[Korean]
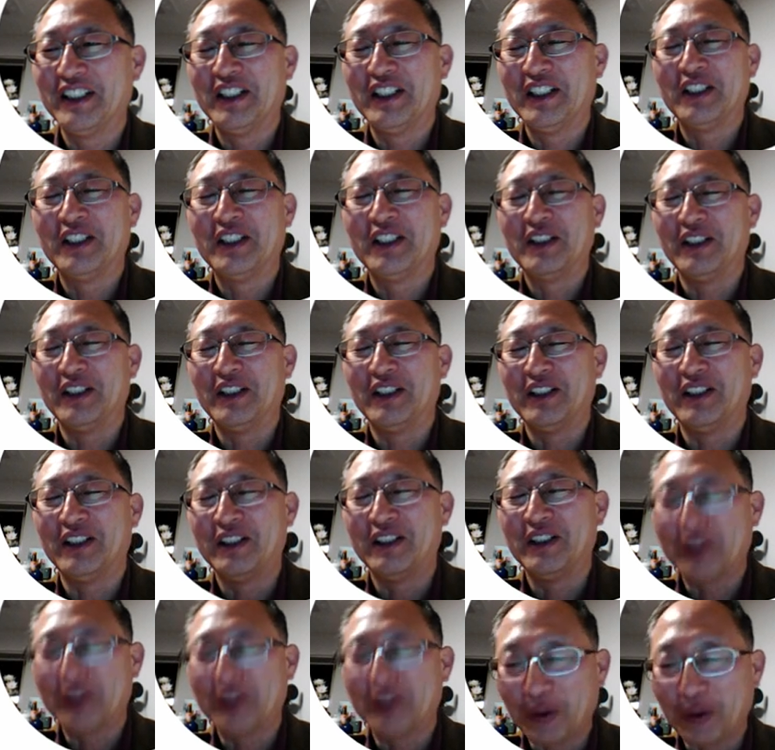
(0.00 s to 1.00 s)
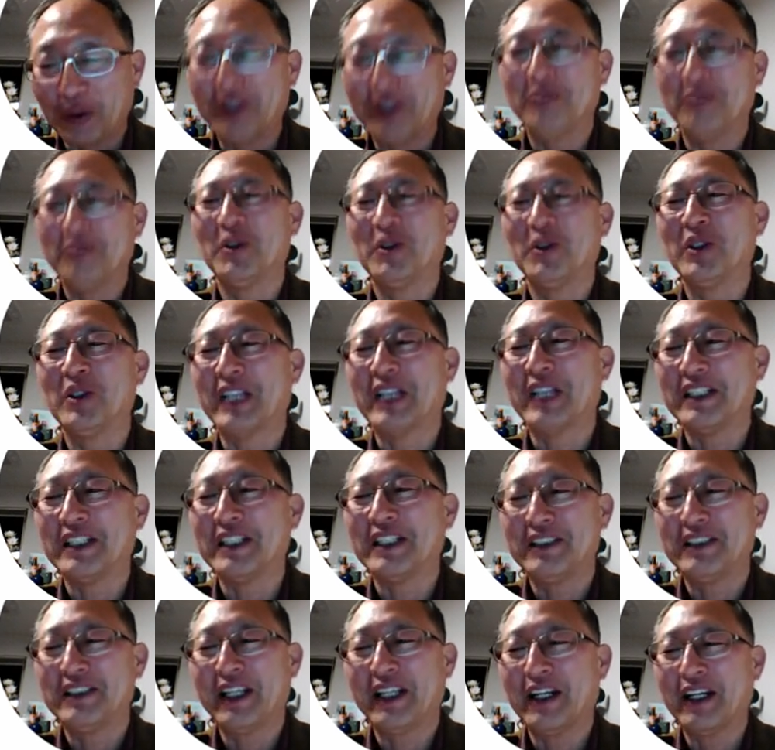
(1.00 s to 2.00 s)
어, 또는 뭐 다른
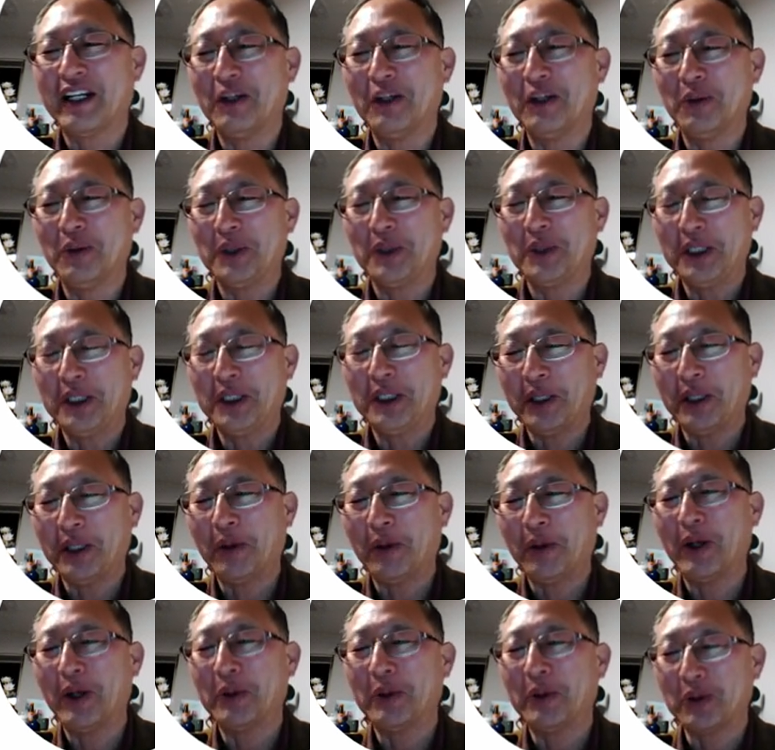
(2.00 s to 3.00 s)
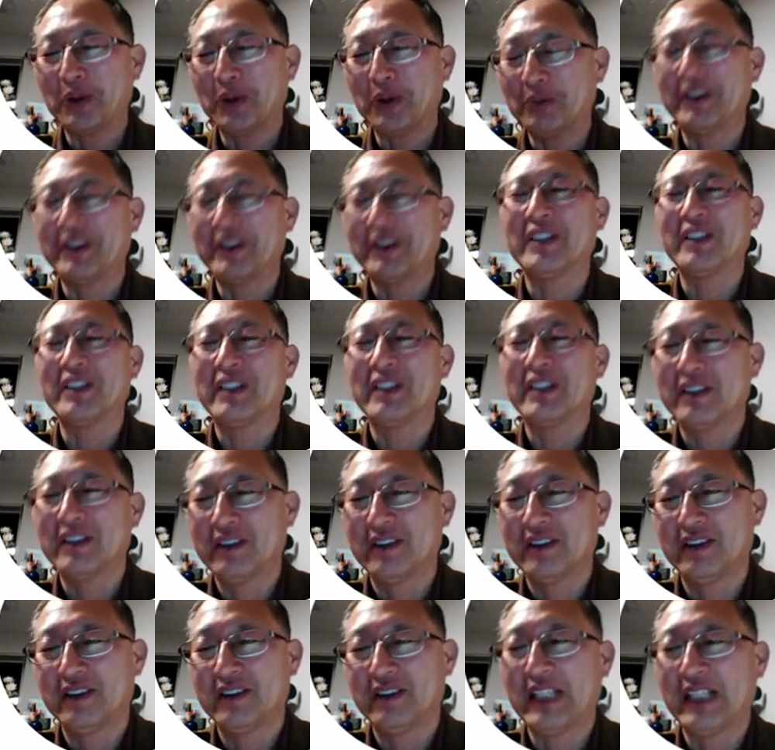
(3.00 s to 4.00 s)
책하고 이 내용하고 좀
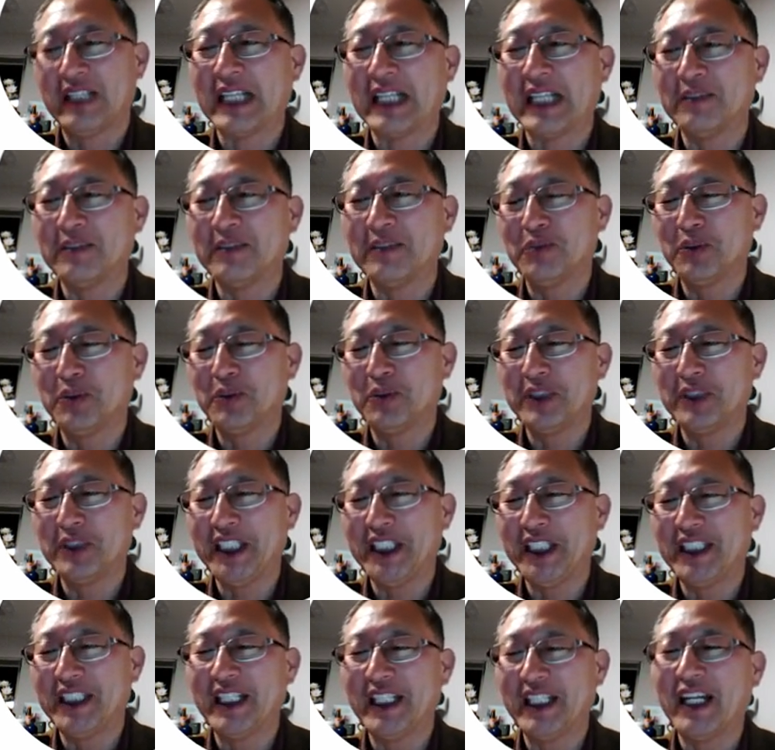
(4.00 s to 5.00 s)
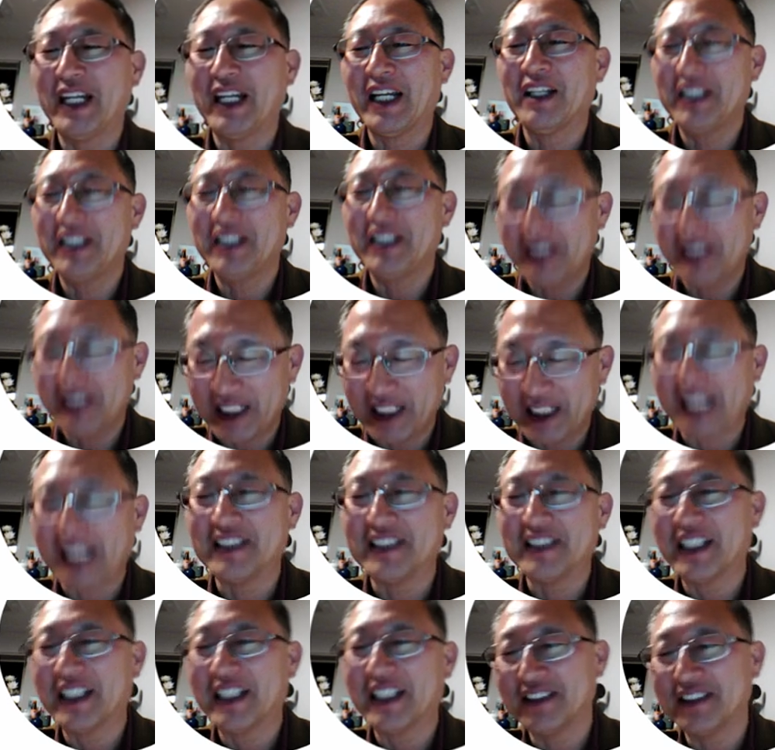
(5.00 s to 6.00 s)
다른 부분이 있자, 있지
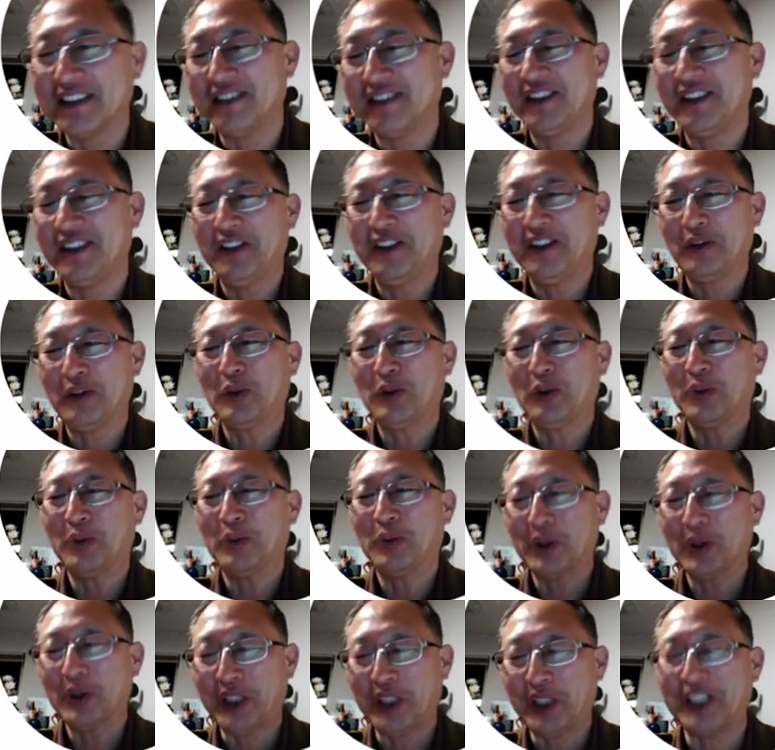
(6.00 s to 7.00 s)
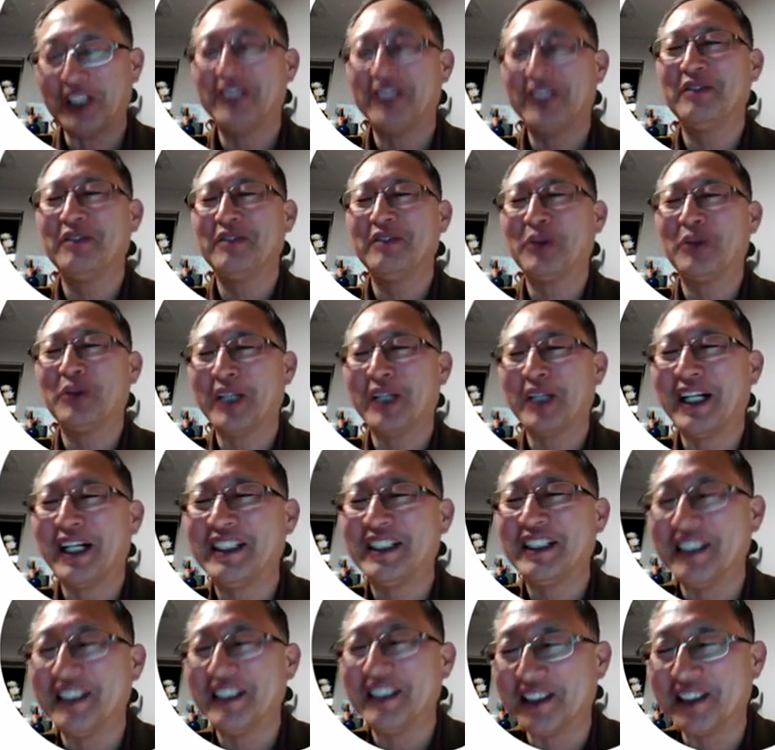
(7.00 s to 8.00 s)
않으냐든지 또는 뭐 최신 동향은
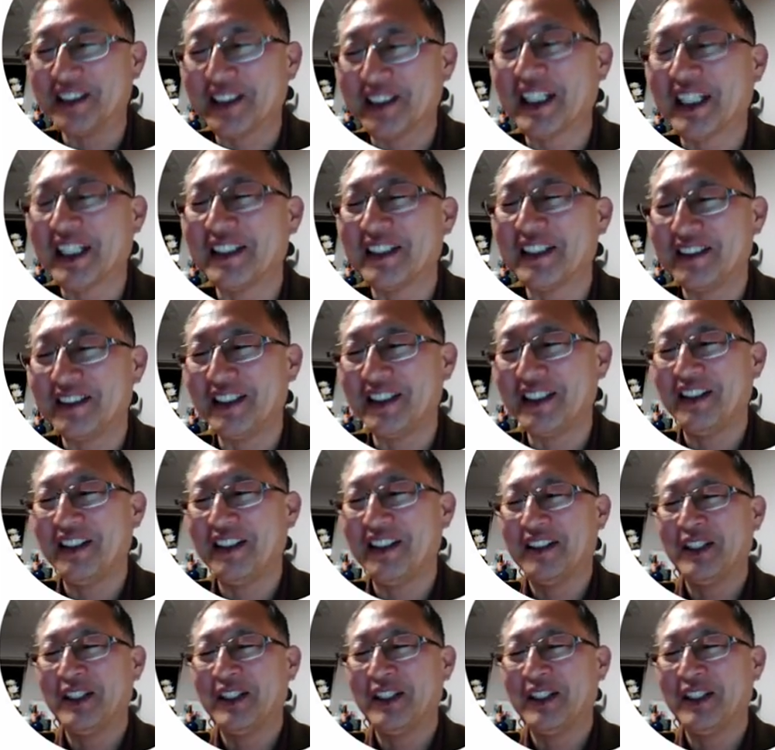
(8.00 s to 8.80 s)
어떻다든지